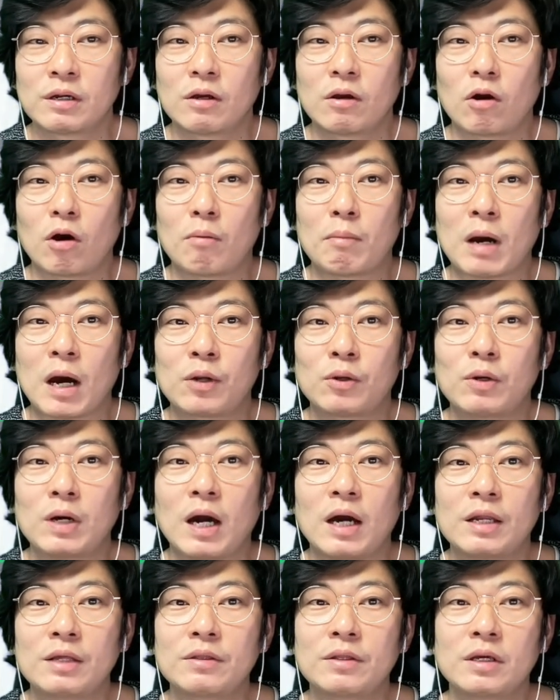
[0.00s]
어, 만원
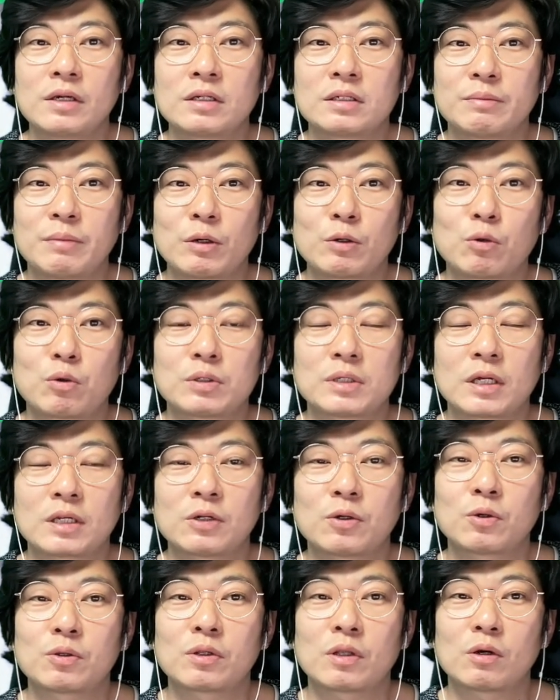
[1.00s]
할인된 금액으로 사는
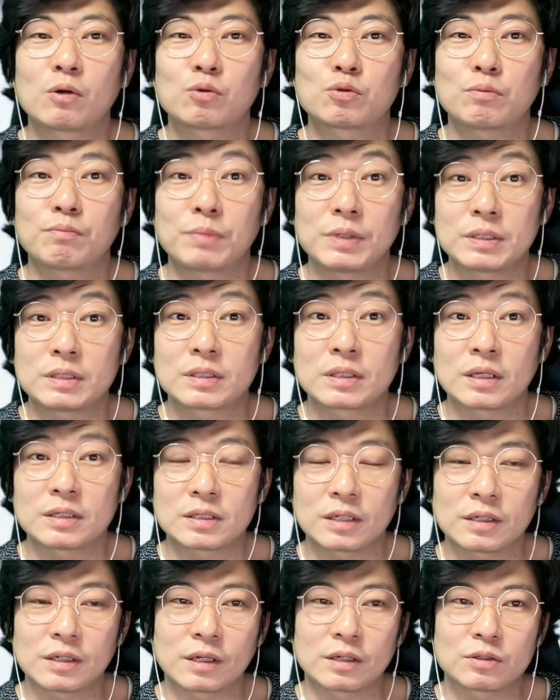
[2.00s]
것하고 좀
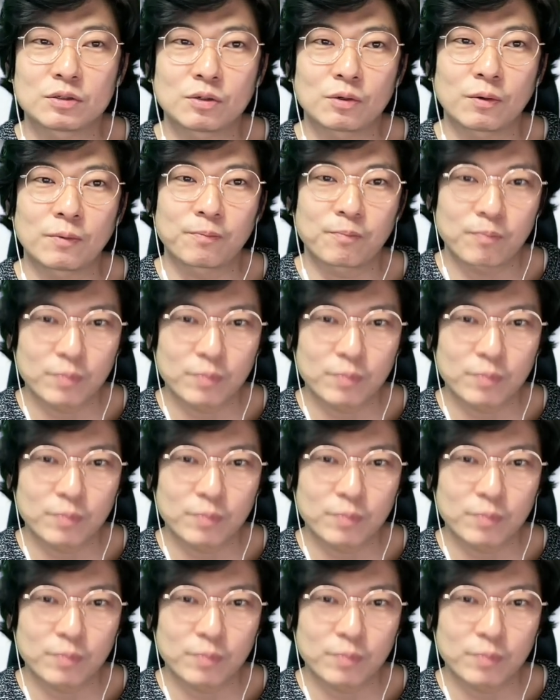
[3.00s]
비슷해지게 되겠죠.